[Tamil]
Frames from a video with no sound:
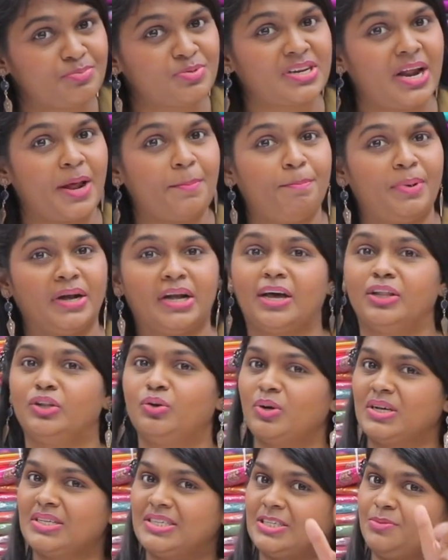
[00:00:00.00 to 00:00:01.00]
சப்ஸ்கிரைப்
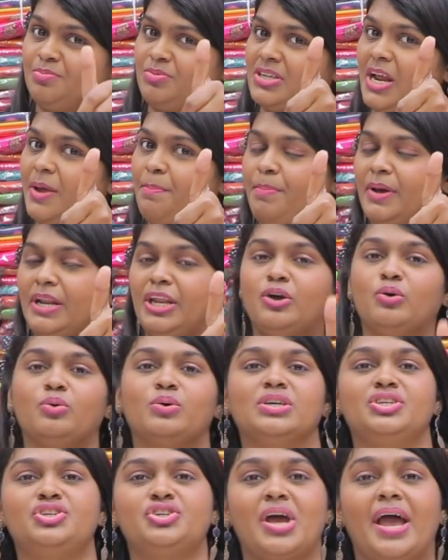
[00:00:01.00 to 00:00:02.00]
பண்ணாதவங்க சப்ஸ்கிரைப்
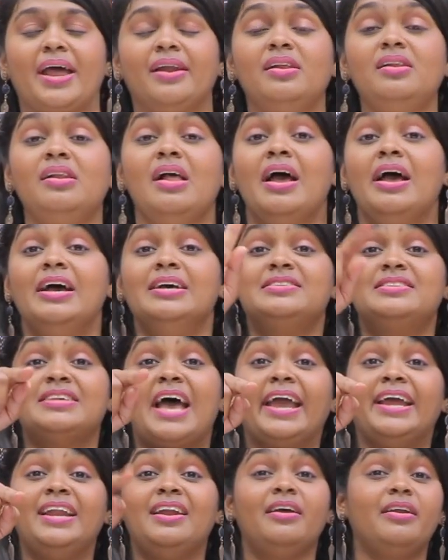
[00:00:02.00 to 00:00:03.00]
பண்ணிக்கோங்க சேனல்
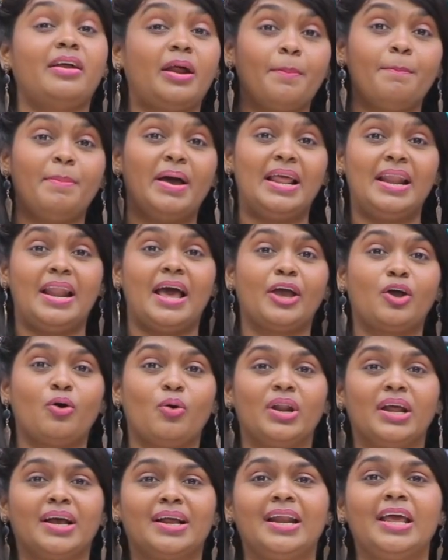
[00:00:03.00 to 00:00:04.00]
சைடில் இருக்கிற பெல்
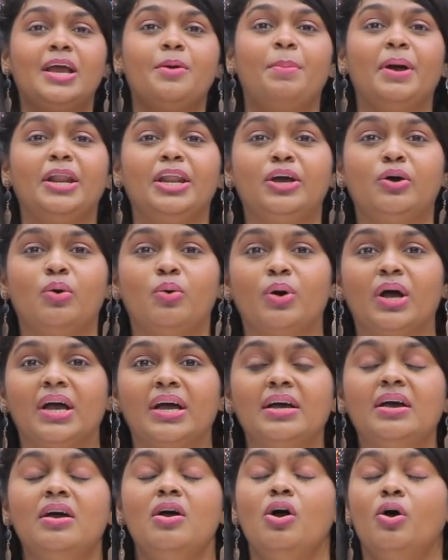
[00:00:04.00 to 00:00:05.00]
ஐக்கோனை கிளிக் பண்ணிக்கோங்க
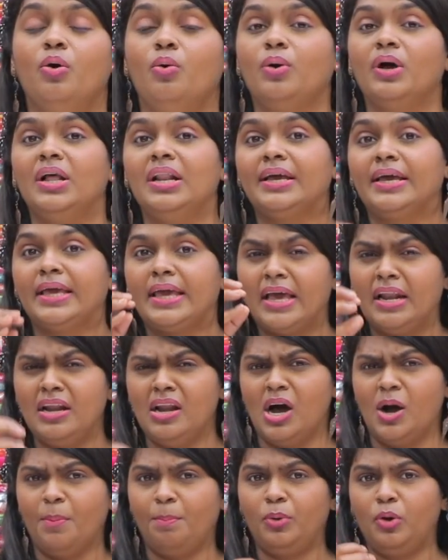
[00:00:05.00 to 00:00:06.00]
உங்களுக்கு
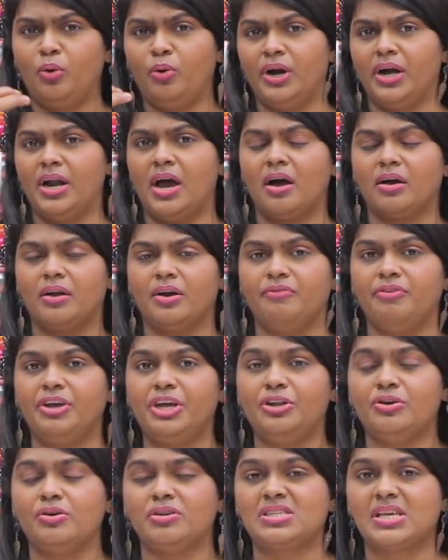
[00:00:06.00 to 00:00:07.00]
எல்லா அப்லோடட் ஆகிற
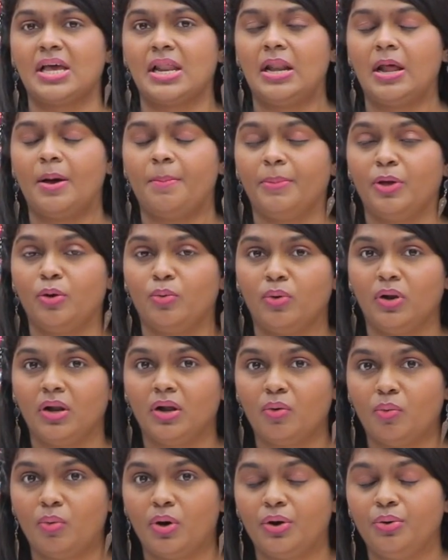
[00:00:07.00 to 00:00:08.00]
வீடியோஸ் எல்லாமே
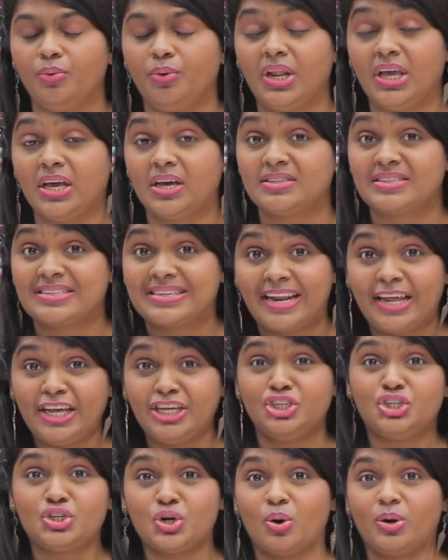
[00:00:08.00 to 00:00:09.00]
உங்களுக்கு வரும் நீங்கள்
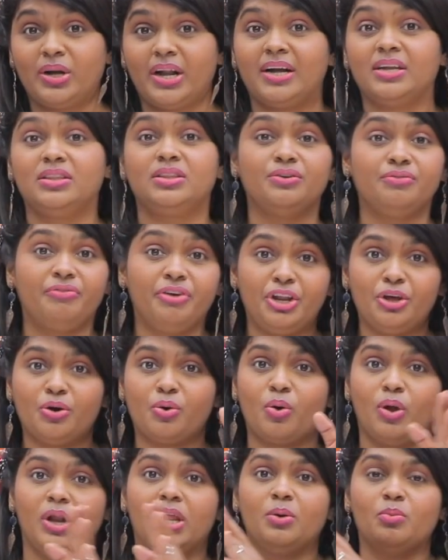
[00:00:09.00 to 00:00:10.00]
ஸ்க்ரீன்ஷாட் எடுத்து வீடியோ
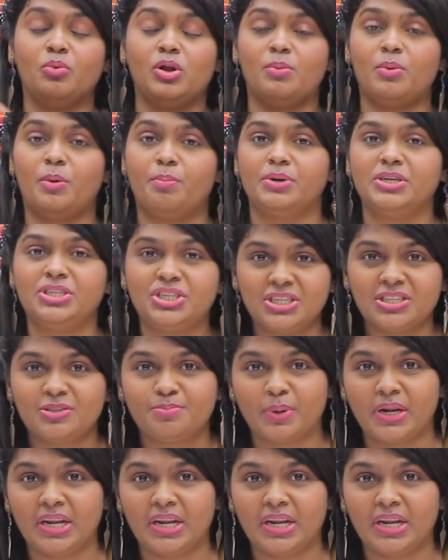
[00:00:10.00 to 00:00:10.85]
காலிங் மூலமாக பர்ச்சேஸ்